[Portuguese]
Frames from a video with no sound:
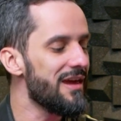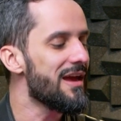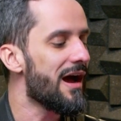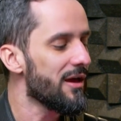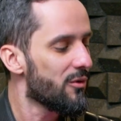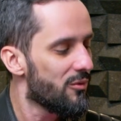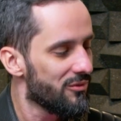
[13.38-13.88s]

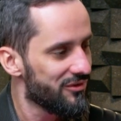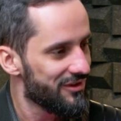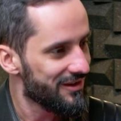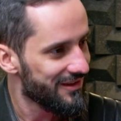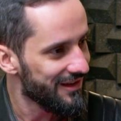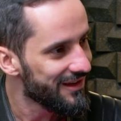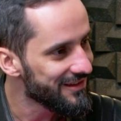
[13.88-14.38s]
AI com
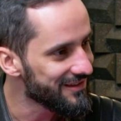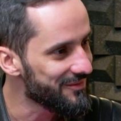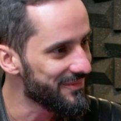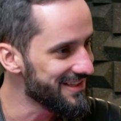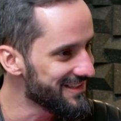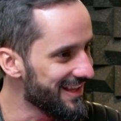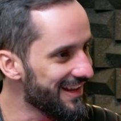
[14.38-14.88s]
certeza,
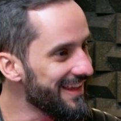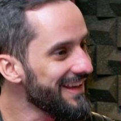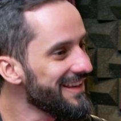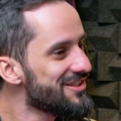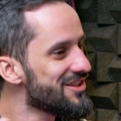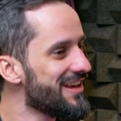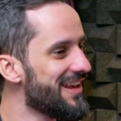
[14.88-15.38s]
mas
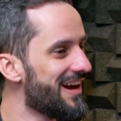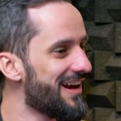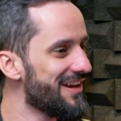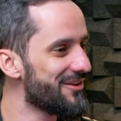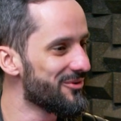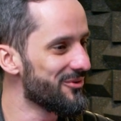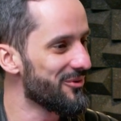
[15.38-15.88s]
além de
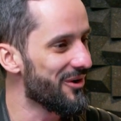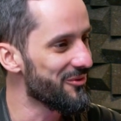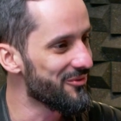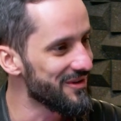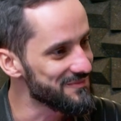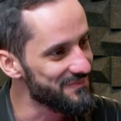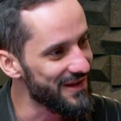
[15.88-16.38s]
AI ou
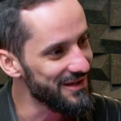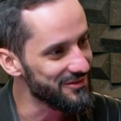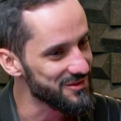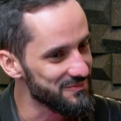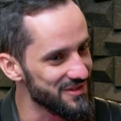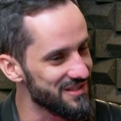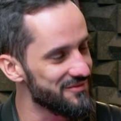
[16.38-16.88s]
algum aspecto
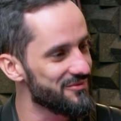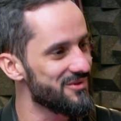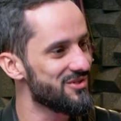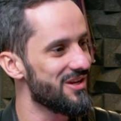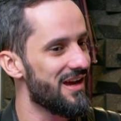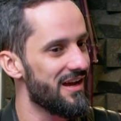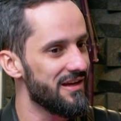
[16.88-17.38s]
específico
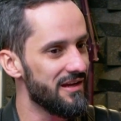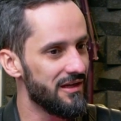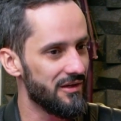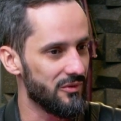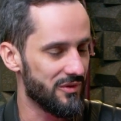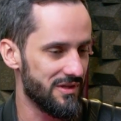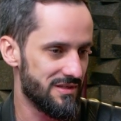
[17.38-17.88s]
de AI,
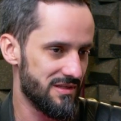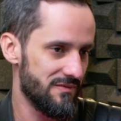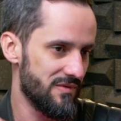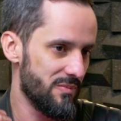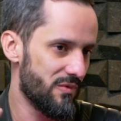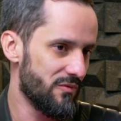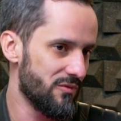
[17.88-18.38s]
o que, que você
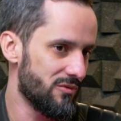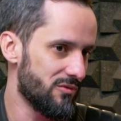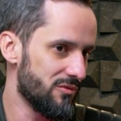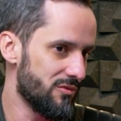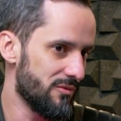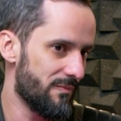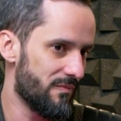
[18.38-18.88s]
vê para o
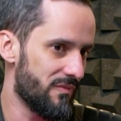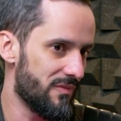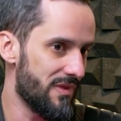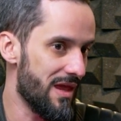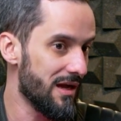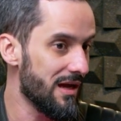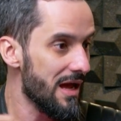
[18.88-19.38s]
futuro
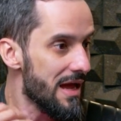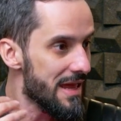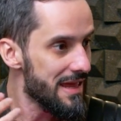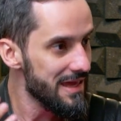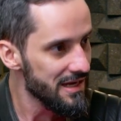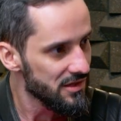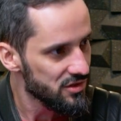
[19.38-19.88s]
da
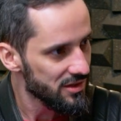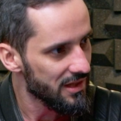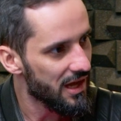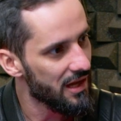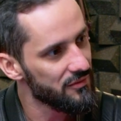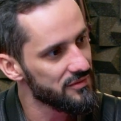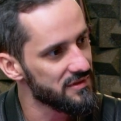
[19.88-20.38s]
carreira de
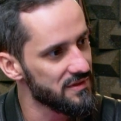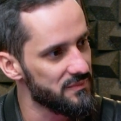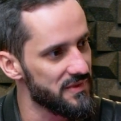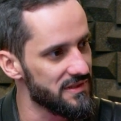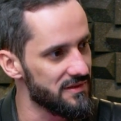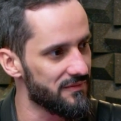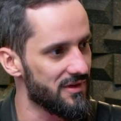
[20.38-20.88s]
dados
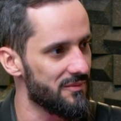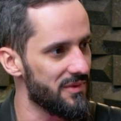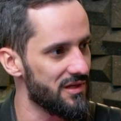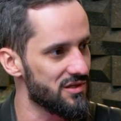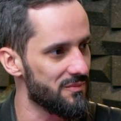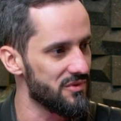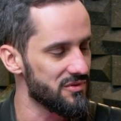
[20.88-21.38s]

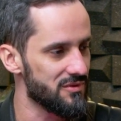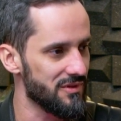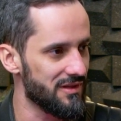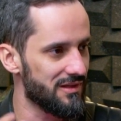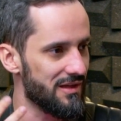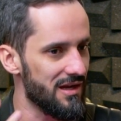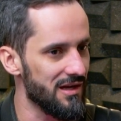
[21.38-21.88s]
especificamente? A pessoa
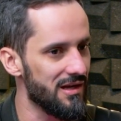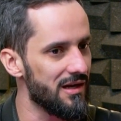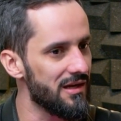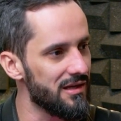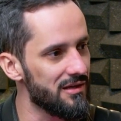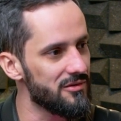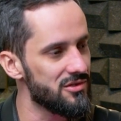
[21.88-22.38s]
que está na
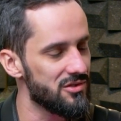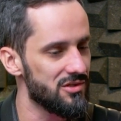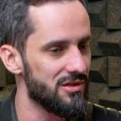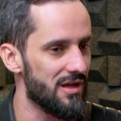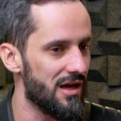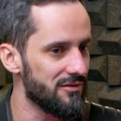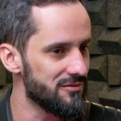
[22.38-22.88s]
carreira hoje
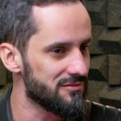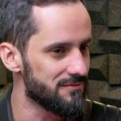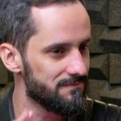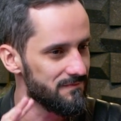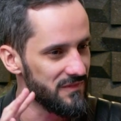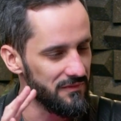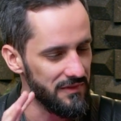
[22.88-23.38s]
de dados
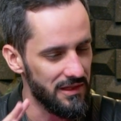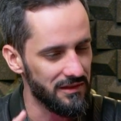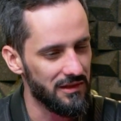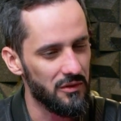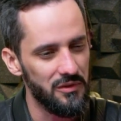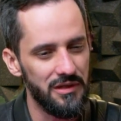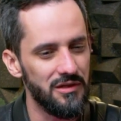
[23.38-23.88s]
deveria
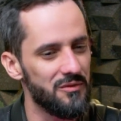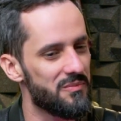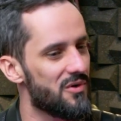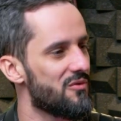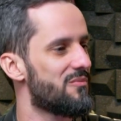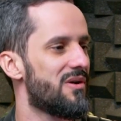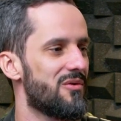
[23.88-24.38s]
estar tá olhando
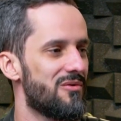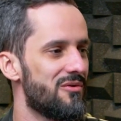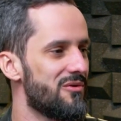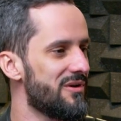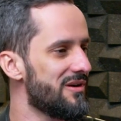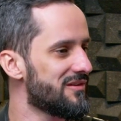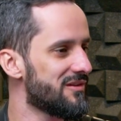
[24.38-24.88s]
para alguma
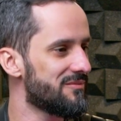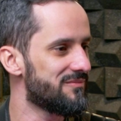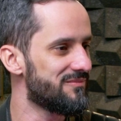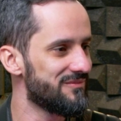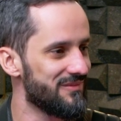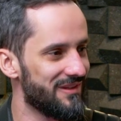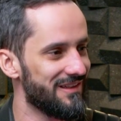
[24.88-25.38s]
coisa
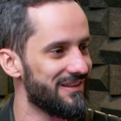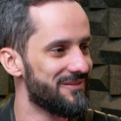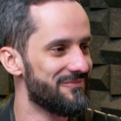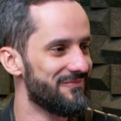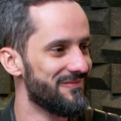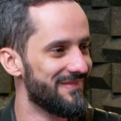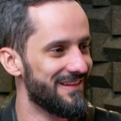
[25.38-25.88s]
é,
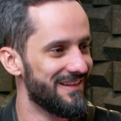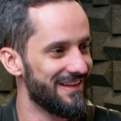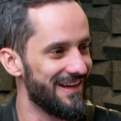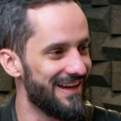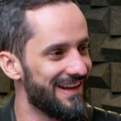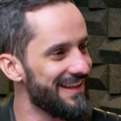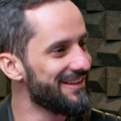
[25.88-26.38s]

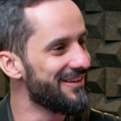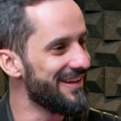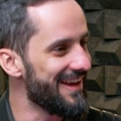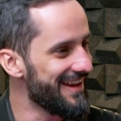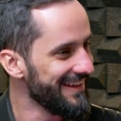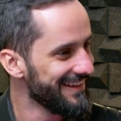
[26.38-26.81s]
além da AI?